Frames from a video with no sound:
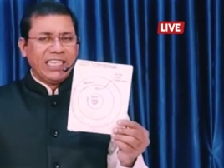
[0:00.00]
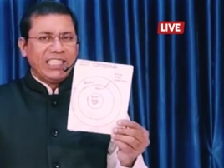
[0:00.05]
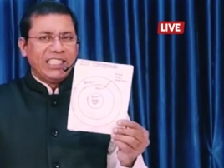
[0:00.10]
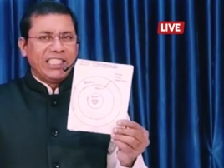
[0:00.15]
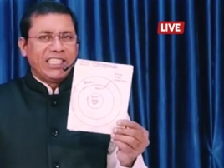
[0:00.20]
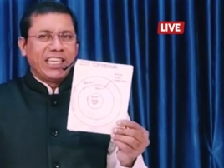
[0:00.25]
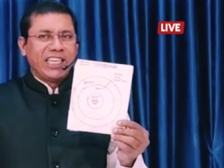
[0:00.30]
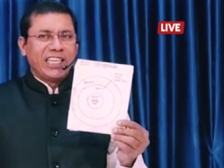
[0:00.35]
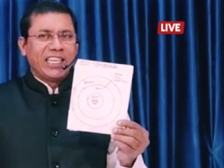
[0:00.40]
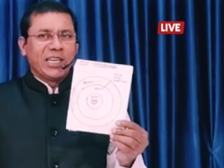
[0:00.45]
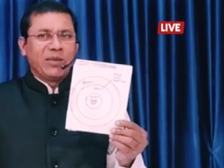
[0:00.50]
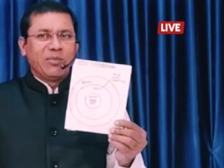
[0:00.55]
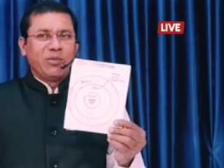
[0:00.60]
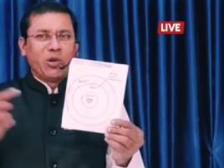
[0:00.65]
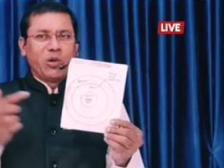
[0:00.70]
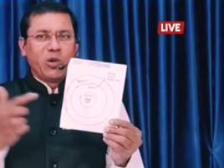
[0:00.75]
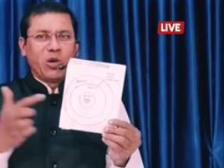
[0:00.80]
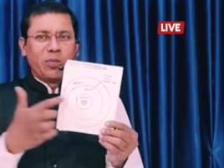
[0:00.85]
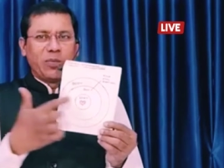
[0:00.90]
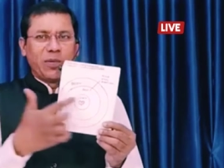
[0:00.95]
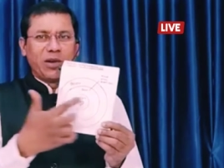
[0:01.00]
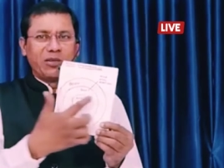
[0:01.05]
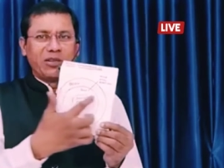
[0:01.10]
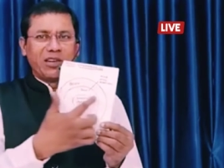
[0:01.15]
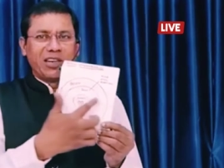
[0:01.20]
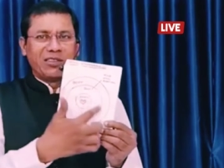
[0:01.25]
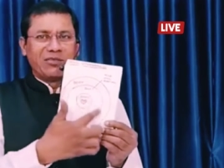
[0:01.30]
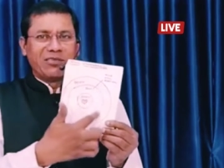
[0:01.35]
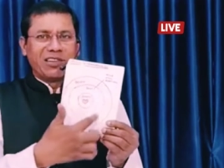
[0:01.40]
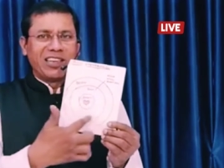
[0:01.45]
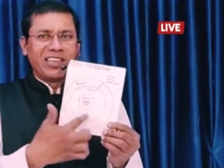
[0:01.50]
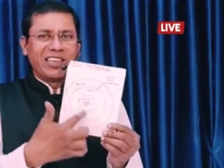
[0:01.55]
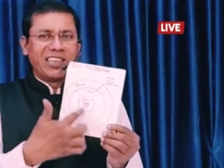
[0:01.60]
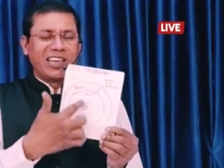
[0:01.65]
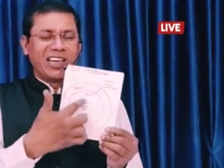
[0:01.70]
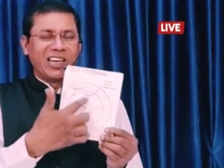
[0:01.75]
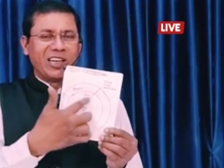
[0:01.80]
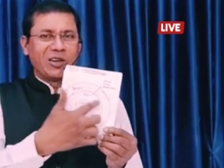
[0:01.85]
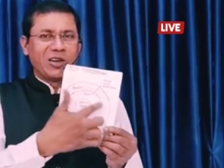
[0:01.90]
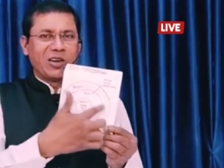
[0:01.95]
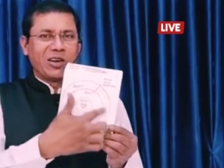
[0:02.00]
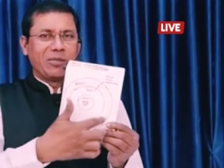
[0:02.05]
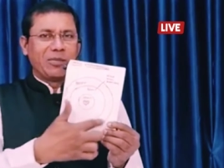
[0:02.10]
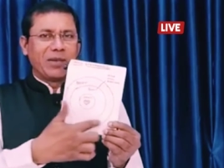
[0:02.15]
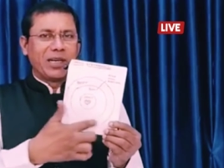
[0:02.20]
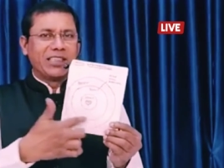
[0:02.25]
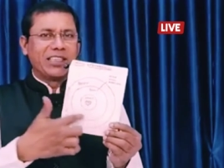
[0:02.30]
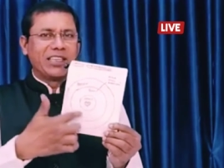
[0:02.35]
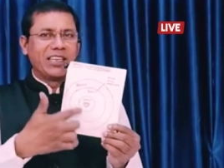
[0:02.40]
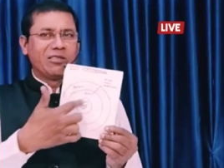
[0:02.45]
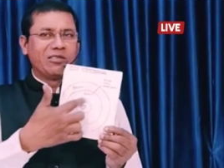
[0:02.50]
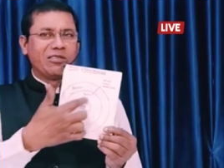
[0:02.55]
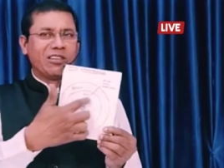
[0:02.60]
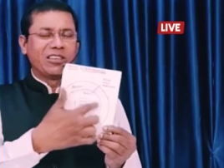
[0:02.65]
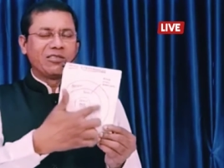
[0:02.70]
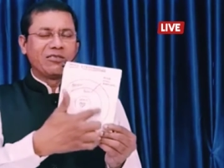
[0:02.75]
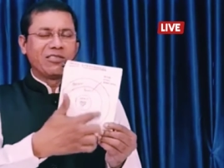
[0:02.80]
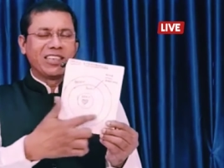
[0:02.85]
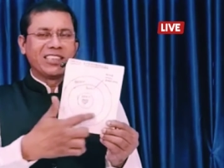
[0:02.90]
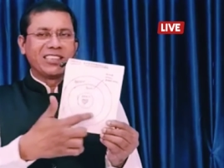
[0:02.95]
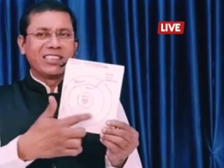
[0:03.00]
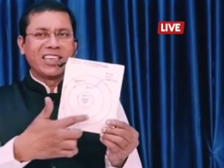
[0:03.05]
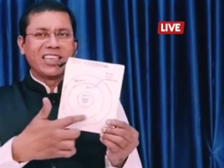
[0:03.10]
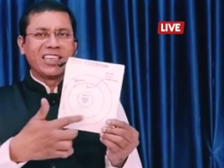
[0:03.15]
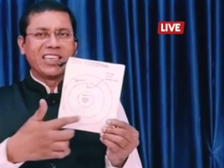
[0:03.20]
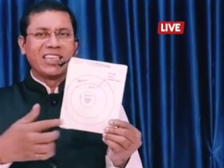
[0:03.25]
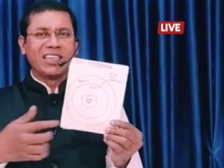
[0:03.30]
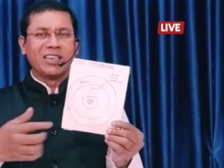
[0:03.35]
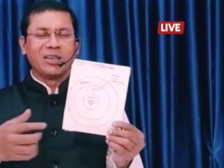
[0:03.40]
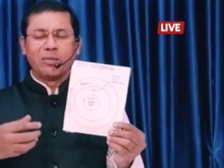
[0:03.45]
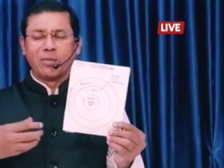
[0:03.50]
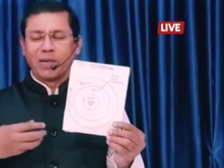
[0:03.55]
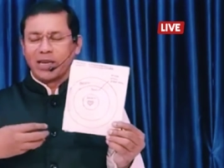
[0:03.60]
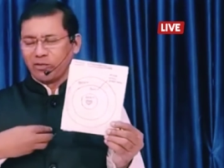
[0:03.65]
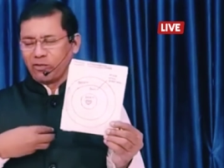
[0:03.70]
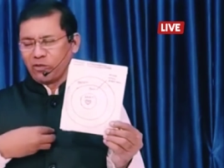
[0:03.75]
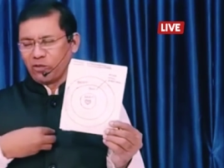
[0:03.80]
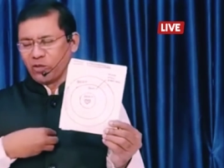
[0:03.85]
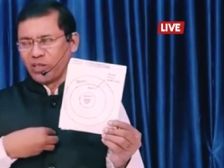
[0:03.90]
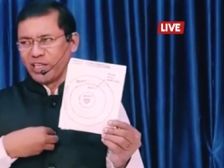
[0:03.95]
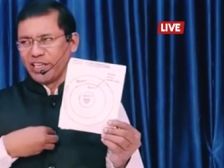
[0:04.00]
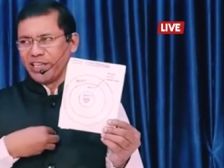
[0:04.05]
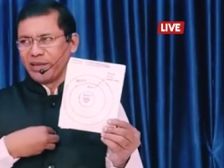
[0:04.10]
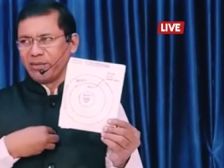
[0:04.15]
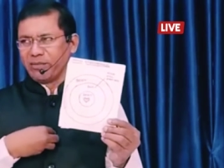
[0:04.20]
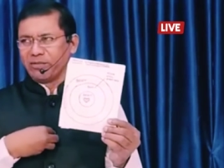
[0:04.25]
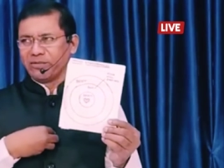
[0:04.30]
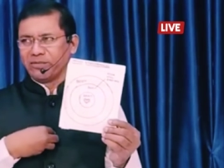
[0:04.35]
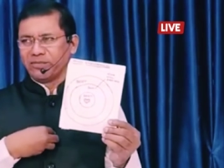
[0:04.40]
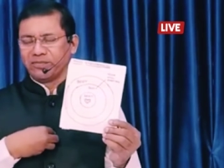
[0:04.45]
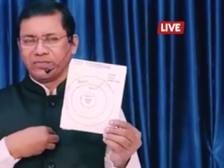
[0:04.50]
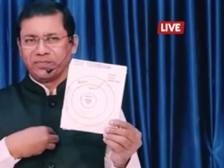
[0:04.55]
ఈ శరీరము లోపల ఉన్నటువంటి ఆ యొక్క మధ్యలో ఉన్నటువంటి సర్కిల్ మన హృదయం